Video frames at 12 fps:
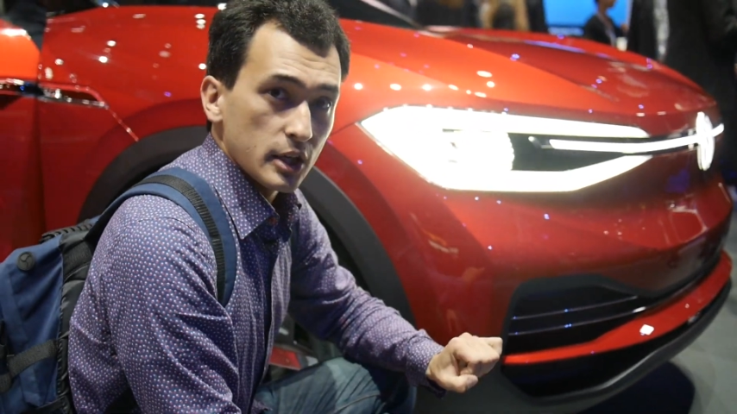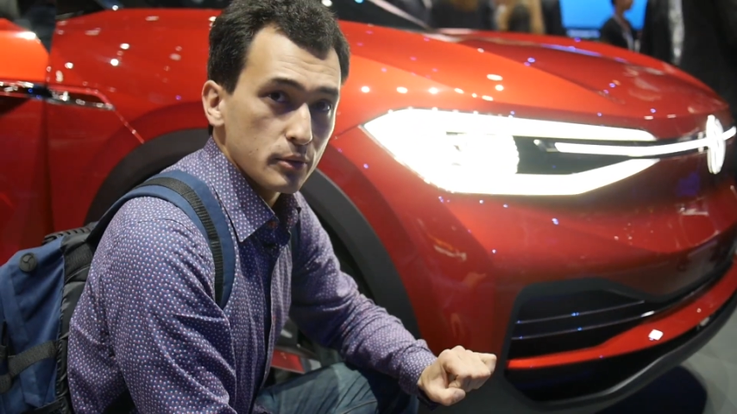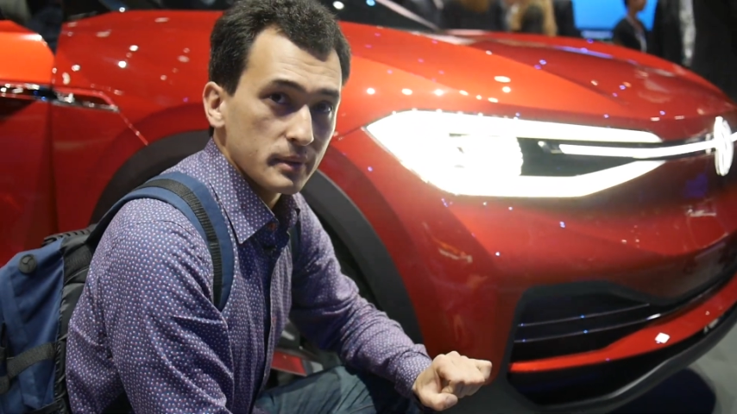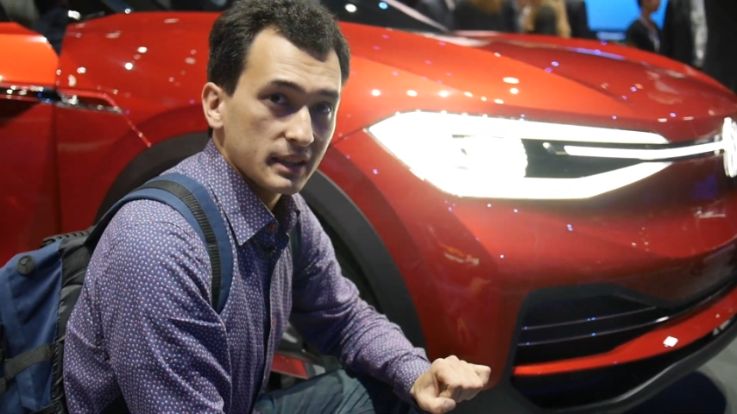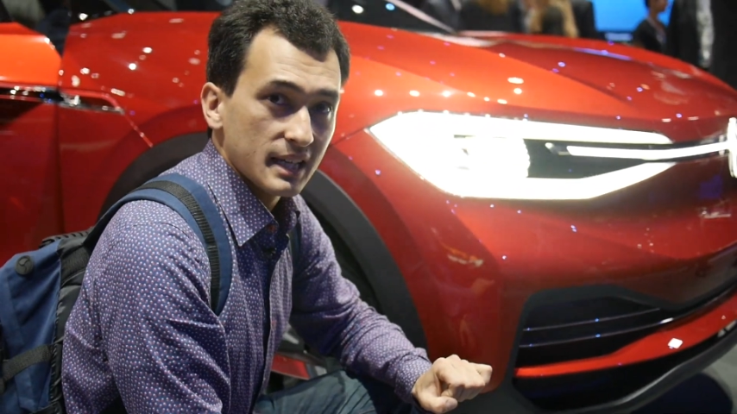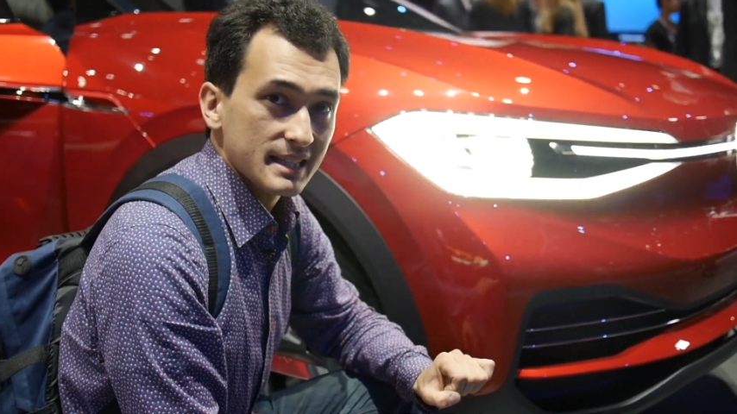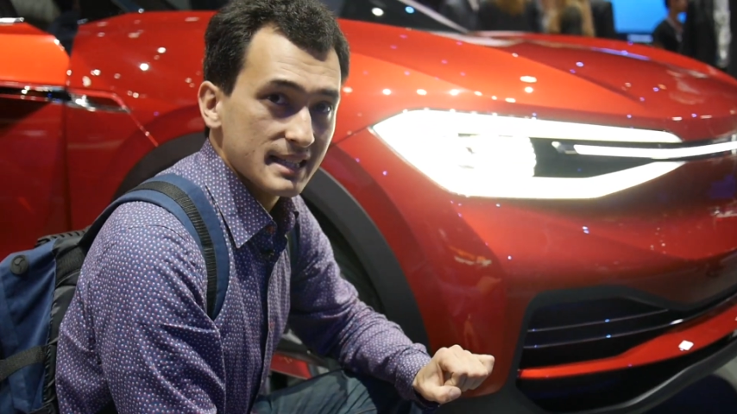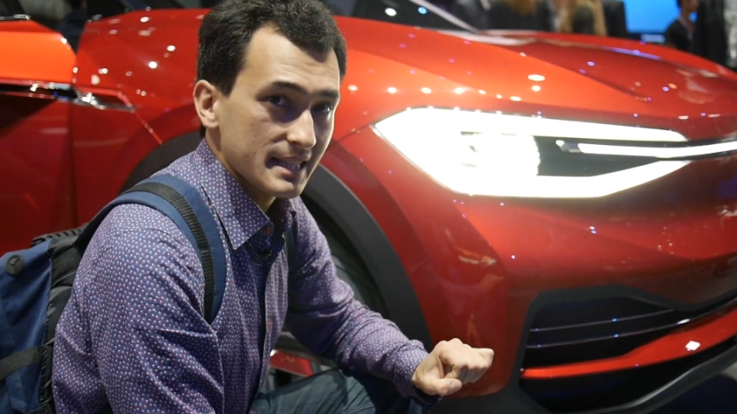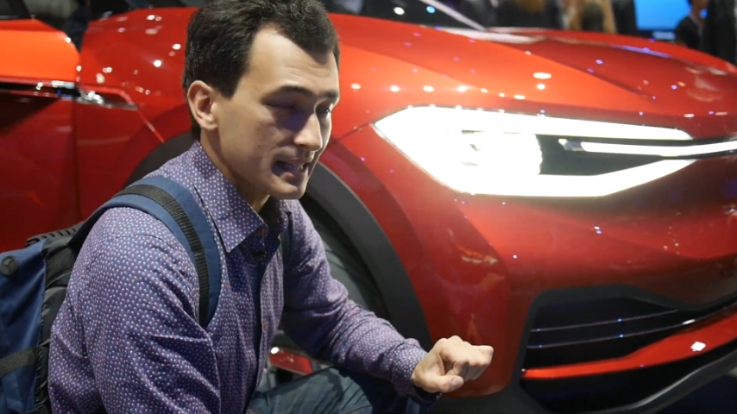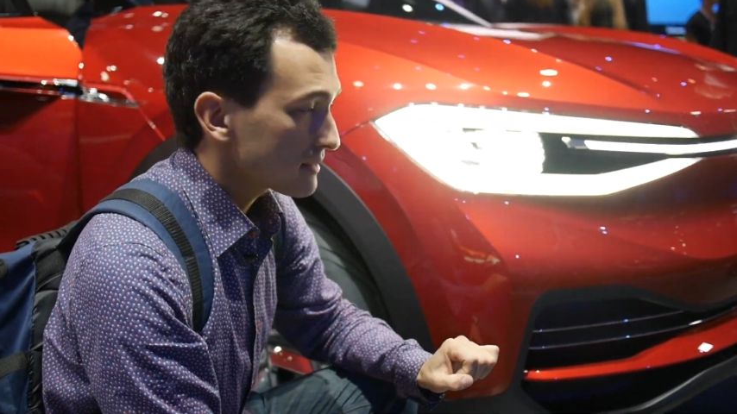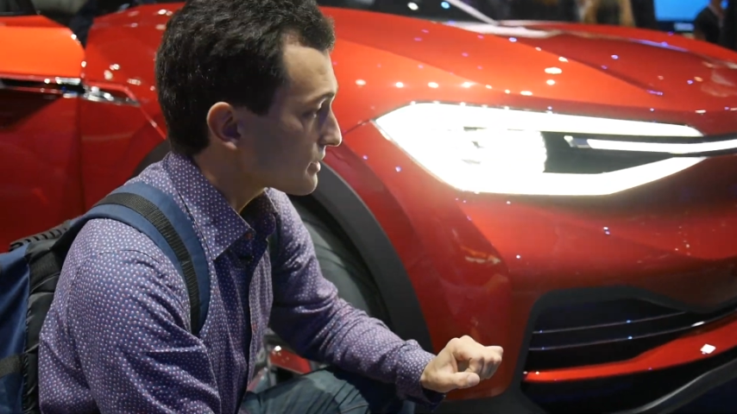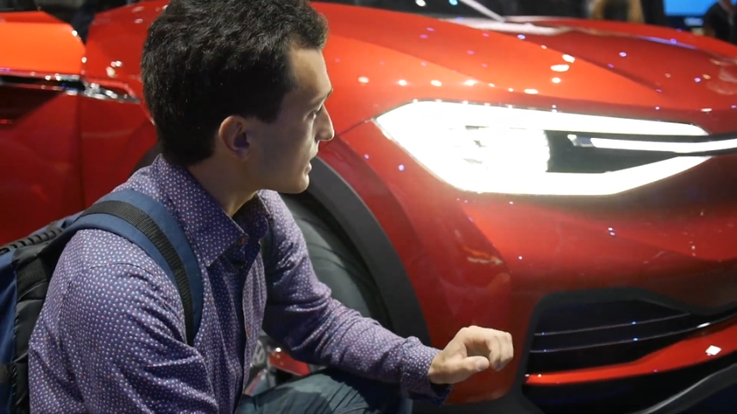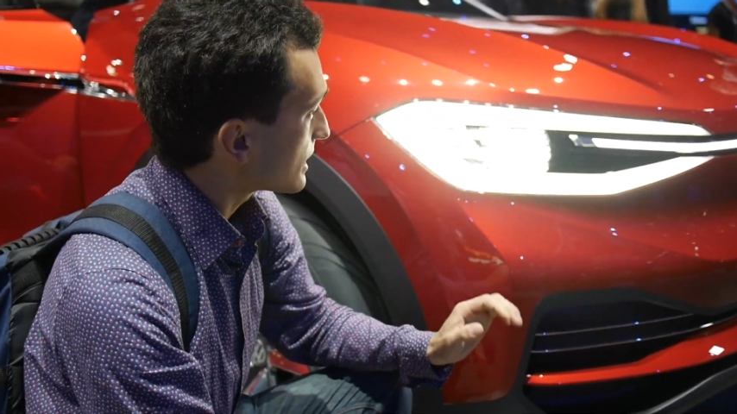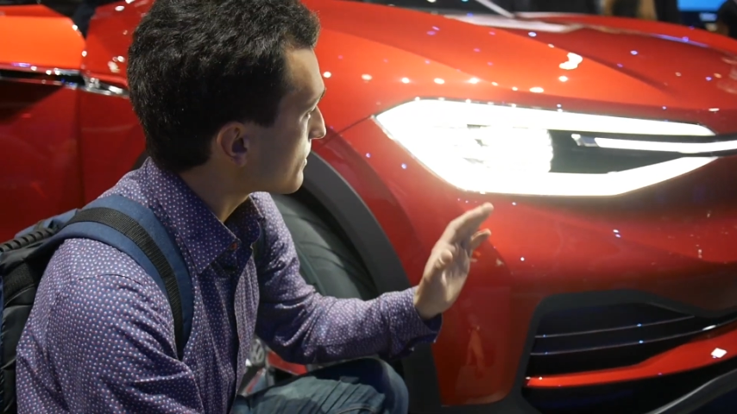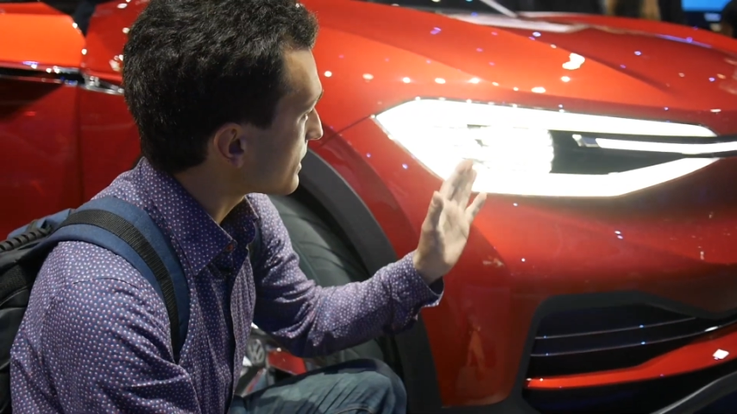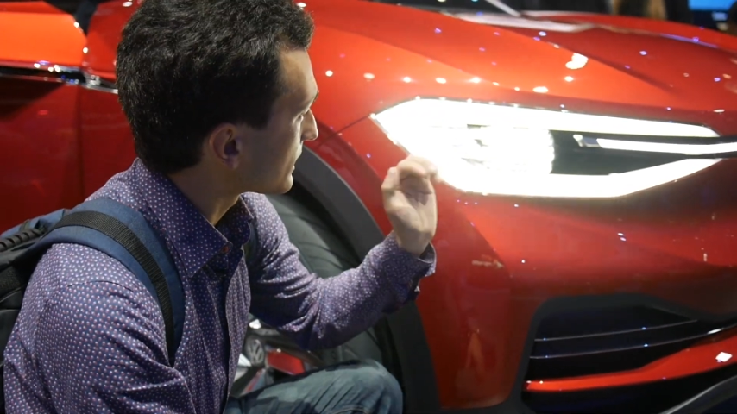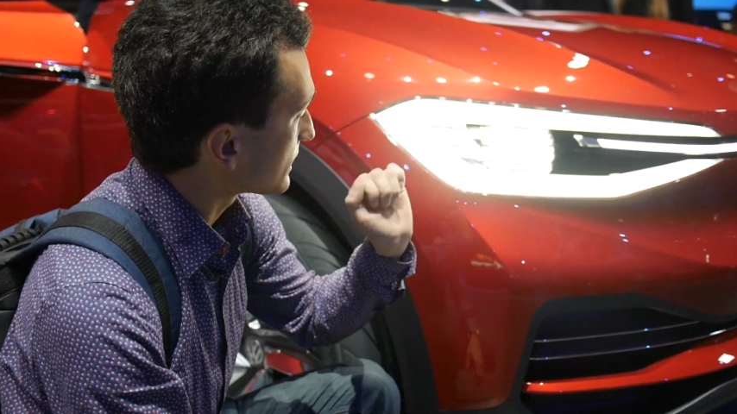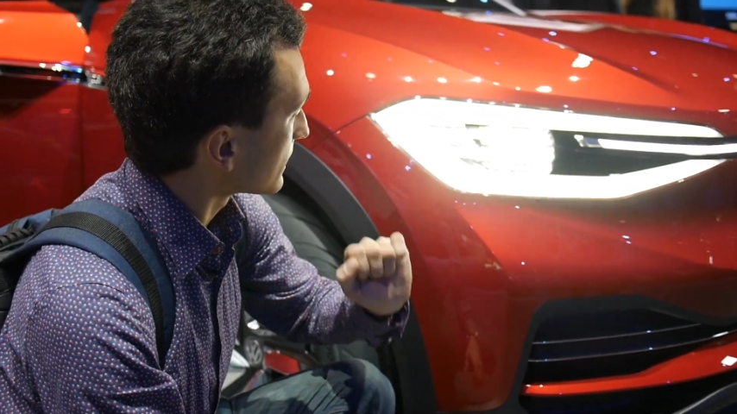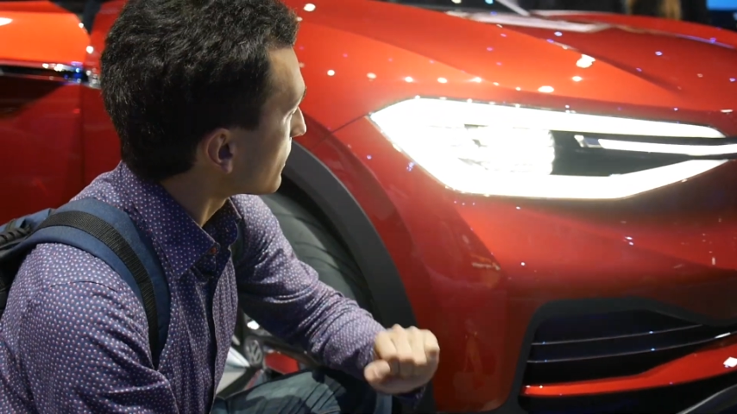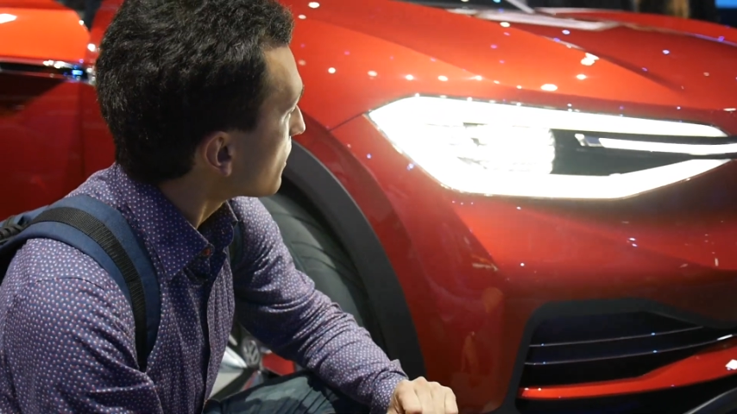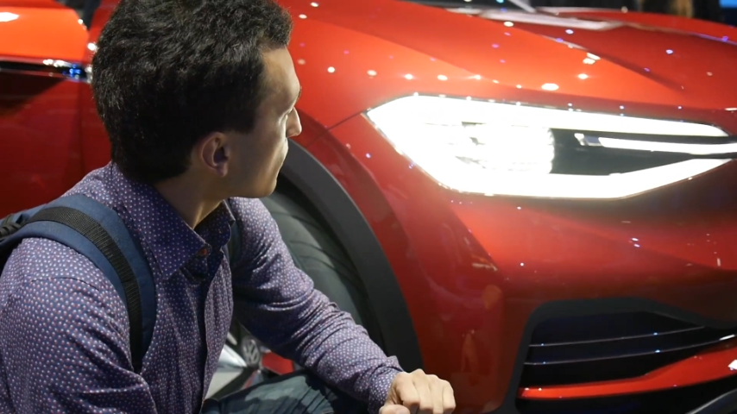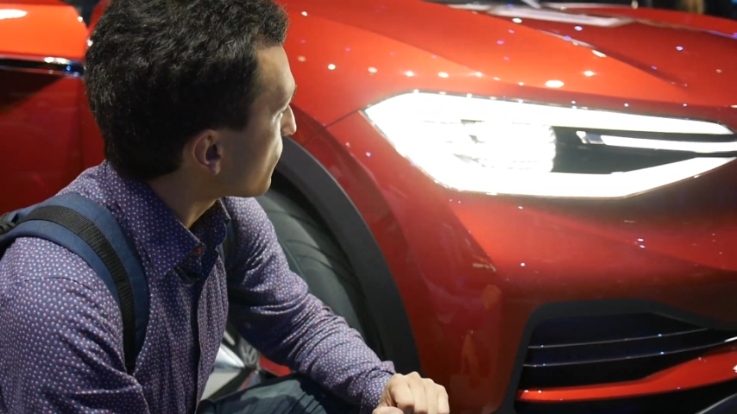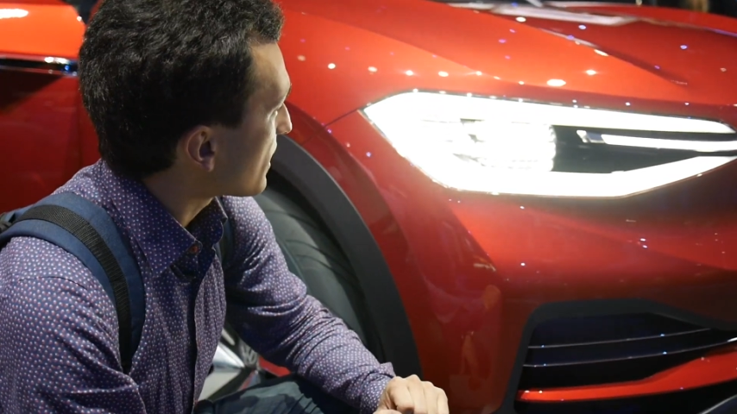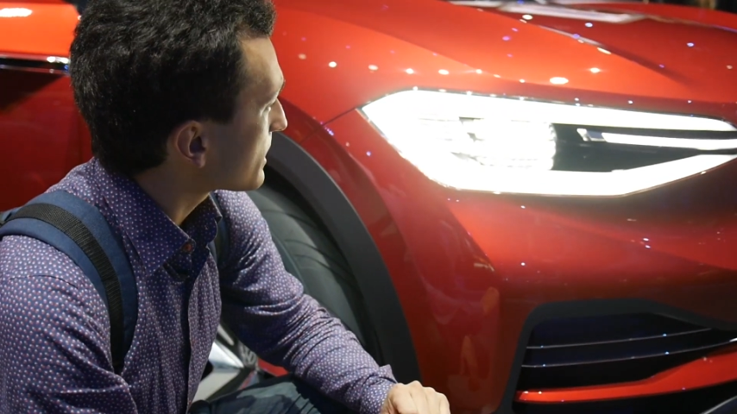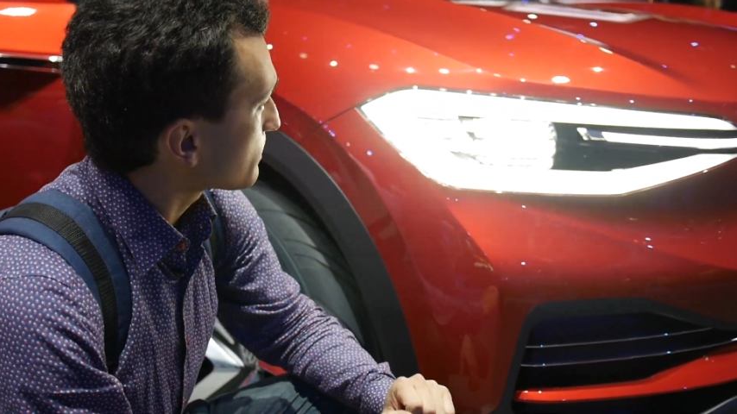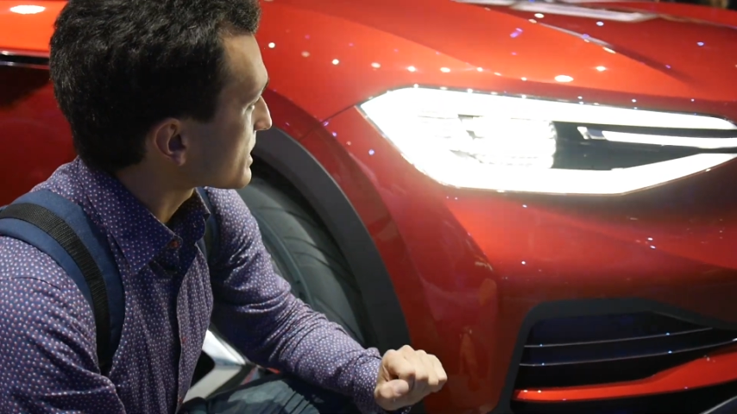иллюминации, элементы фар.